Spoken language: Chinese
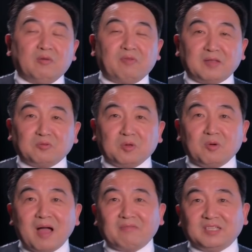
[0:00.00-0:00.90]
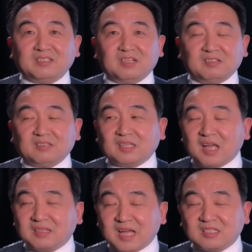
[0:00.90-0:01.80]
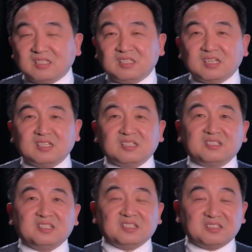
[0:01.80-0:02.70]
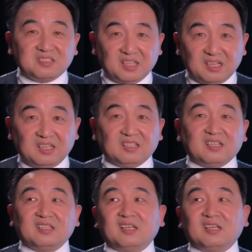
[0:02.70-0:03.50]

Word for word: 反对华为的人，他他自身是歇斯底里的，